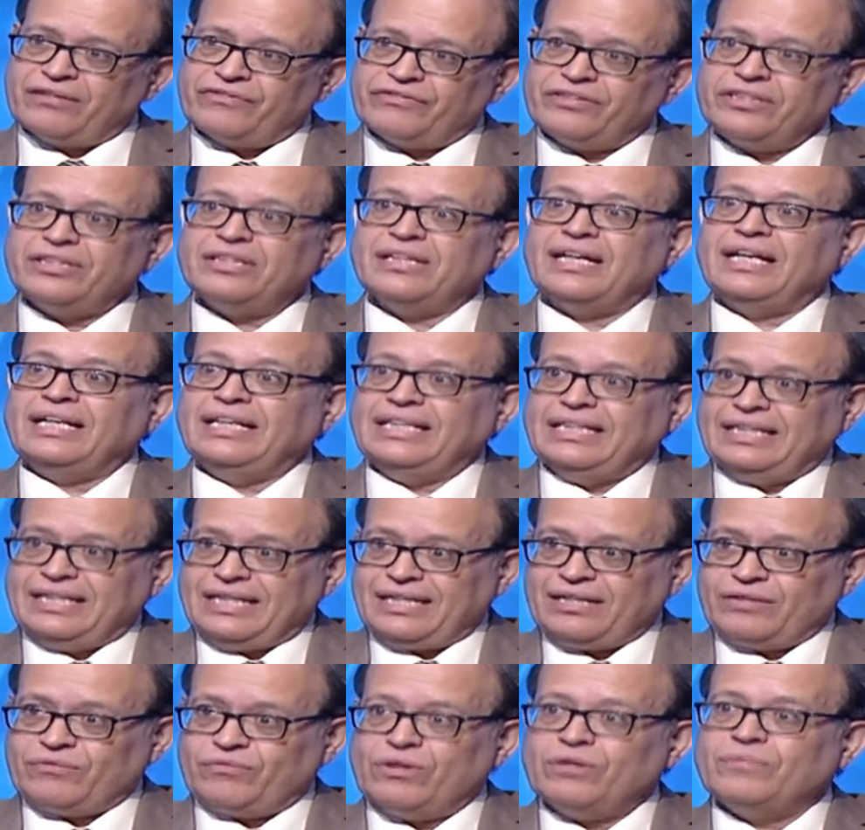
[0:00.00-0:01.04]
في
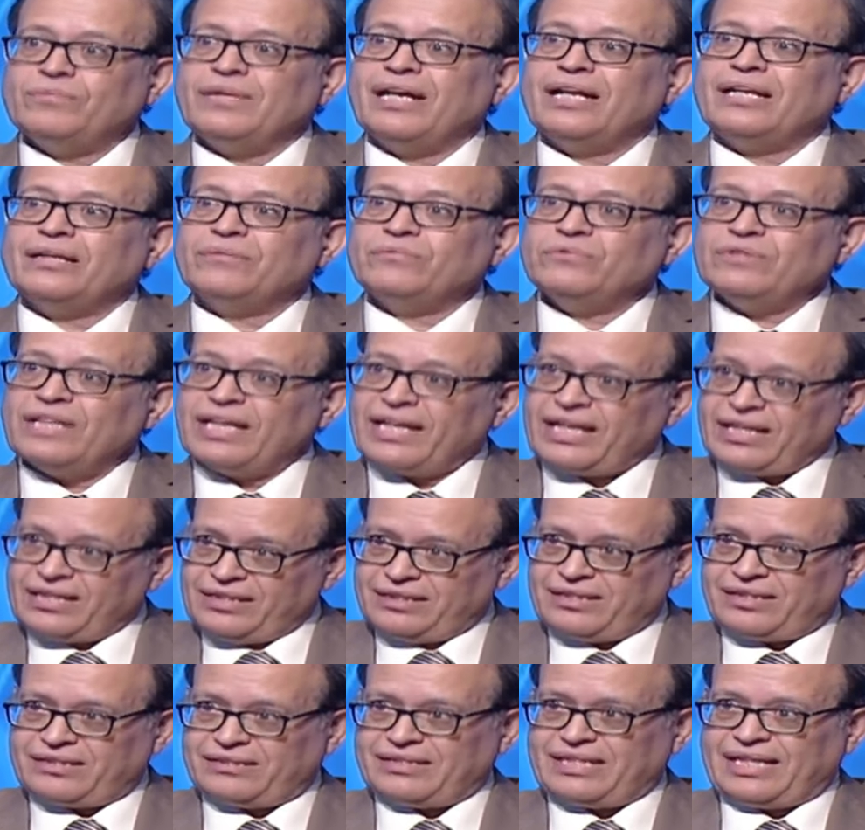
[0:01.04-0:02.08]
العلاج وهم يعلمون
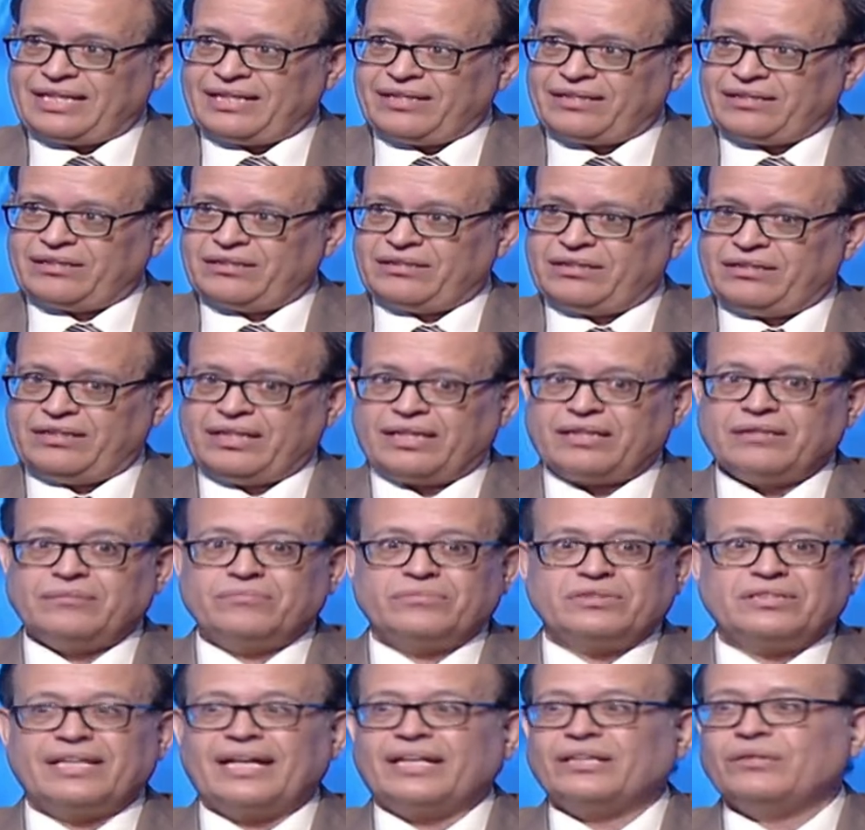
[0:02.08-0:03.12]
جيدا ذلك لكن
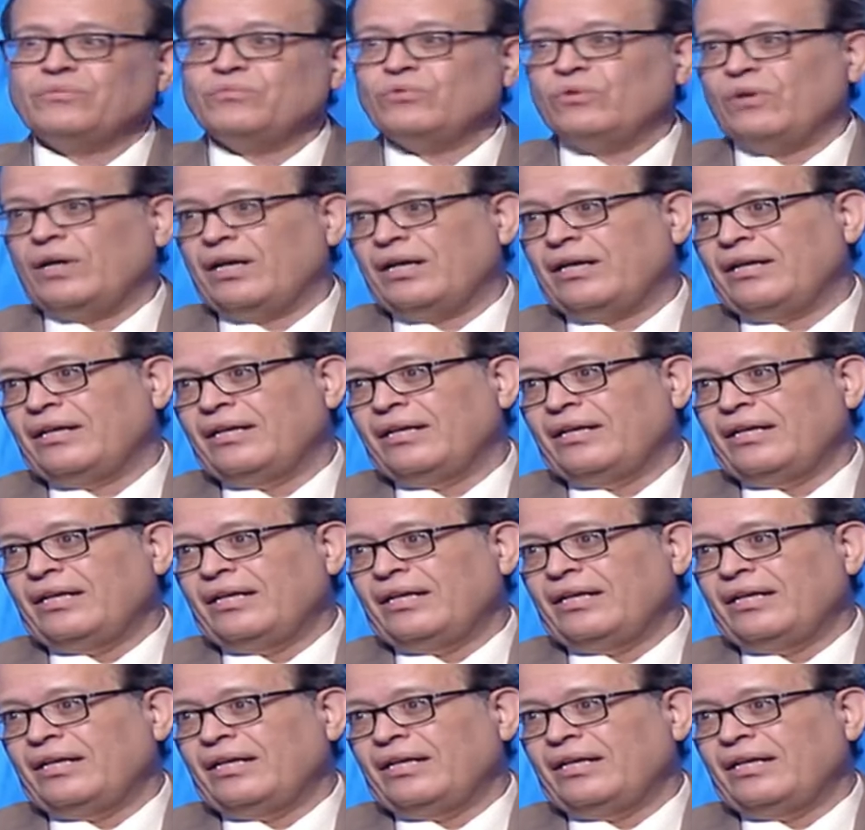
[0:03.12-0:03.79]
بيستخدموها